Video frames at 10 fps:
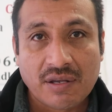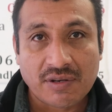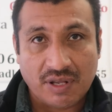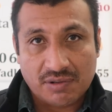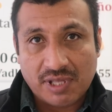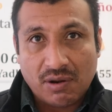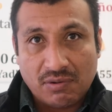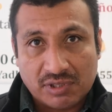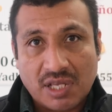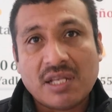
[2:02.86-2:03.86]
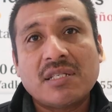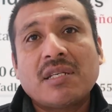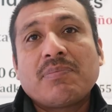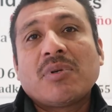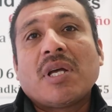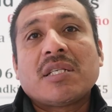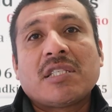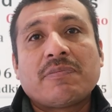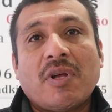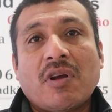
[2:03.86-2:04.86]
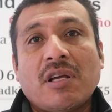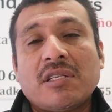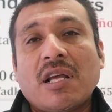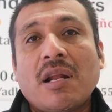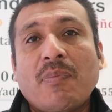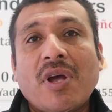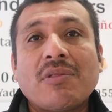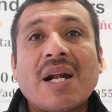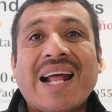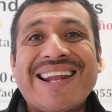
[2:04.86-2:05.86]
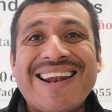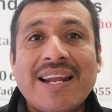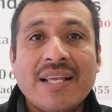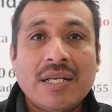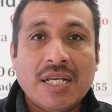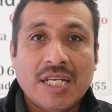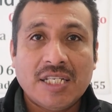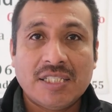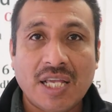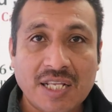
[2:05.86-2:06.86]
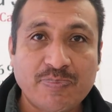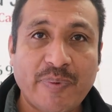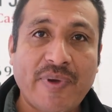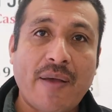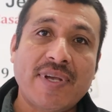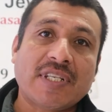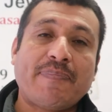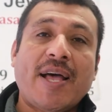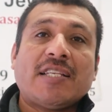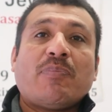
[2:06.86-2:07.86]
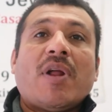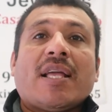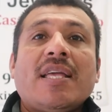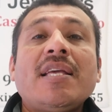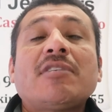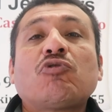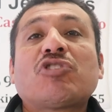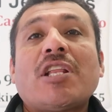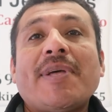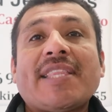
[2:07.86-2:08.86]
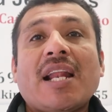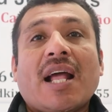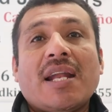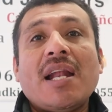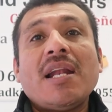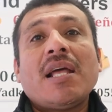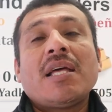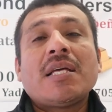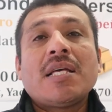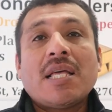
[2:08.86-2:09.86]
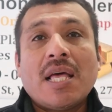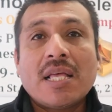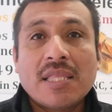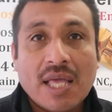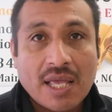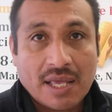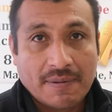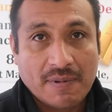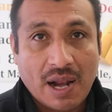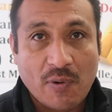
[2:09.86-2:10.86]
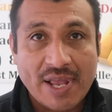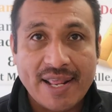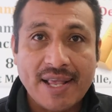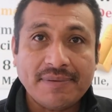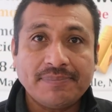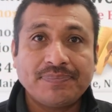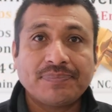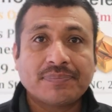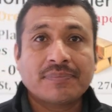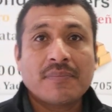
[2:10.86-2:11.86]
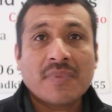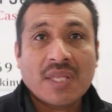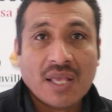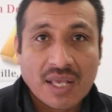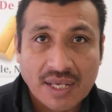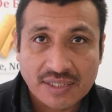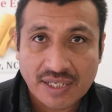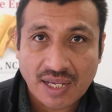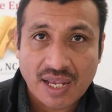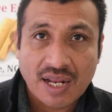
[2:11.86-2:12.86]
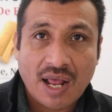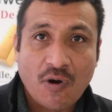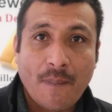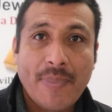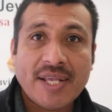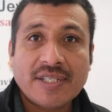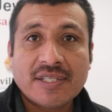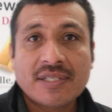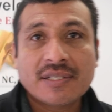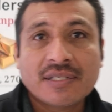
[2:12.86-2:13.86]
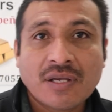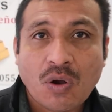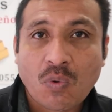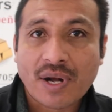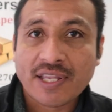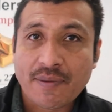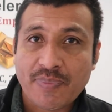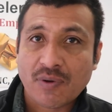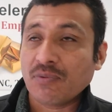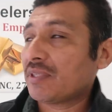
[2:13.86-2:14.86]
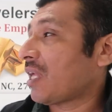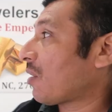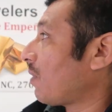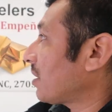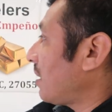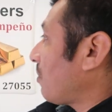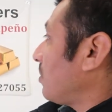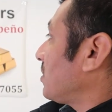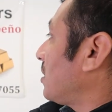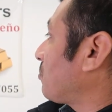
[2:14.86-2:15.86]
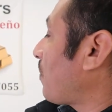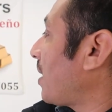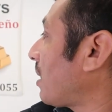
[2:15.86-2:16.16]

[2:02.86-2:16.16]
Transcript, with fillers: yo quiero estar con ustedes y pues este, espero que sigan apoyando el canal. Y si eres primera vez que pasas por aquí, suscríbete al canal de la joyería y sigue la homepage. Cualquier pregunta, cualquier cosa sobre